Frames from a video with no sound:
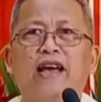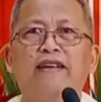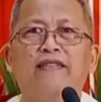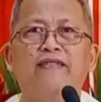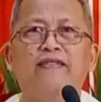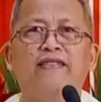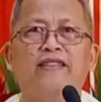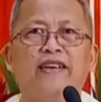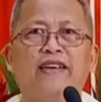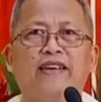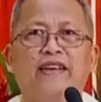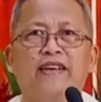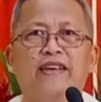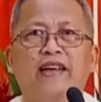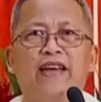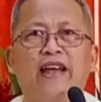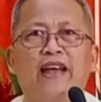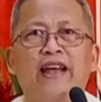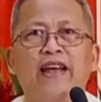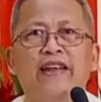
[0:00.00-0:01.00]
590
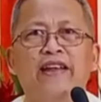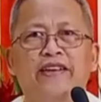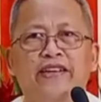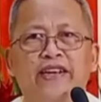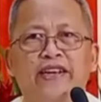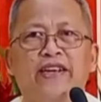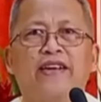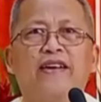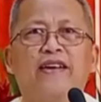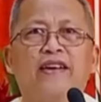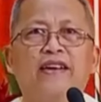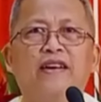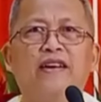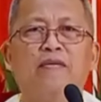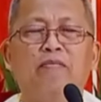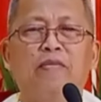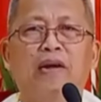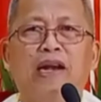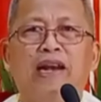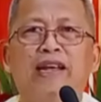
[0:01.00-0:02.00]
AD,
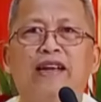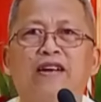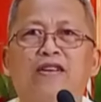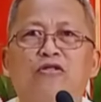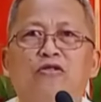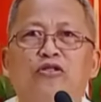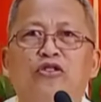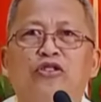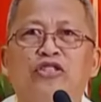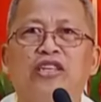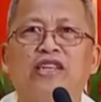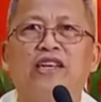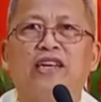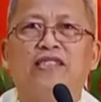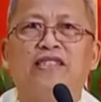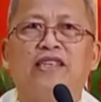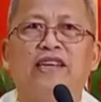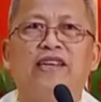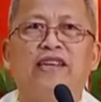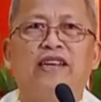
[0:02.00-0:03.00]
milingkod
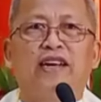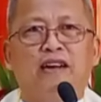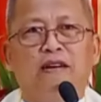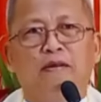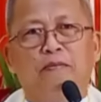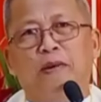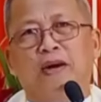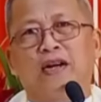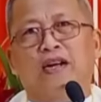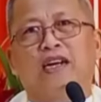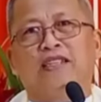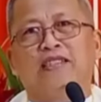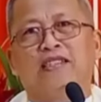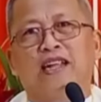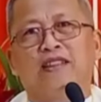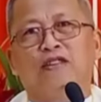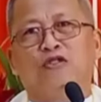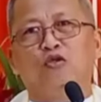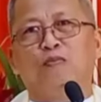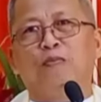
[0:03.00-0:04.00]
siya sa iyang
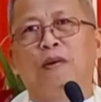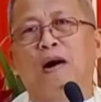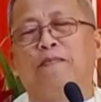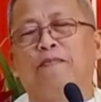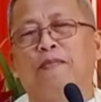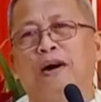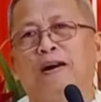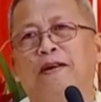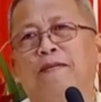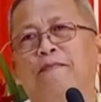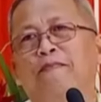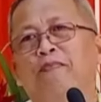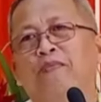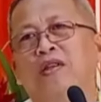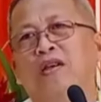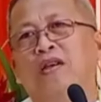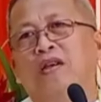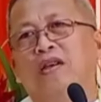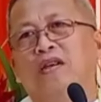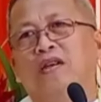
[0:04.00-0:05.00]
pagkasanto
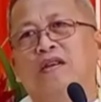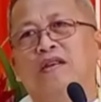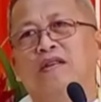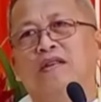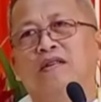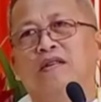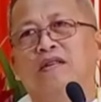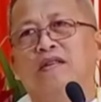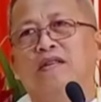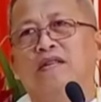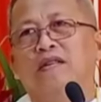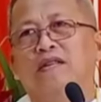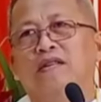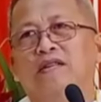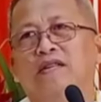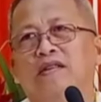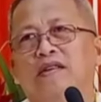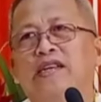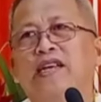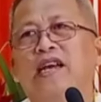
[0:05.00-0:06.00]
papa,
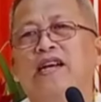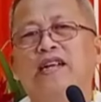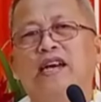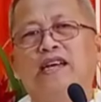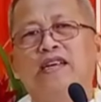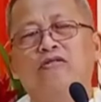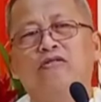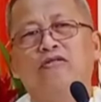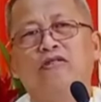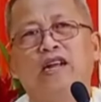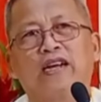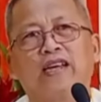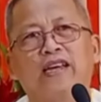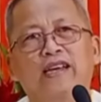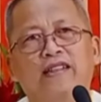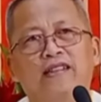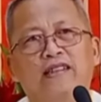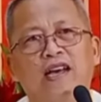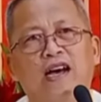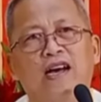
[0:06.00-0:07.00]
iya dayong
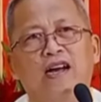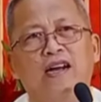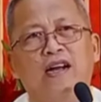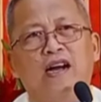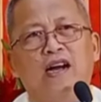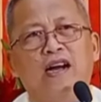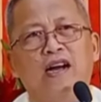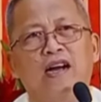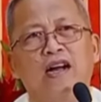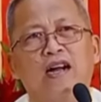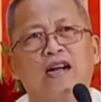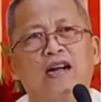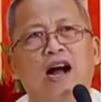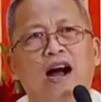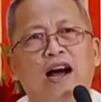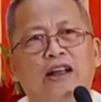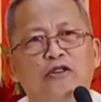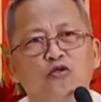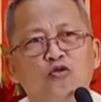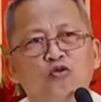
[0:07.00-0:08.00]
nakita nga
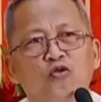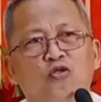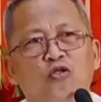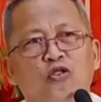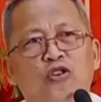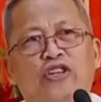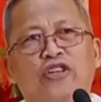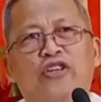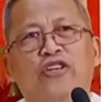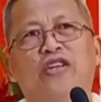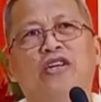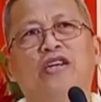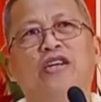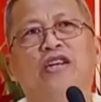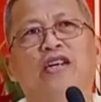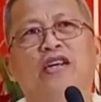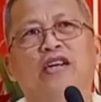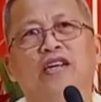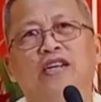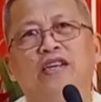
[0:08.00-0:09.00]
kaanugon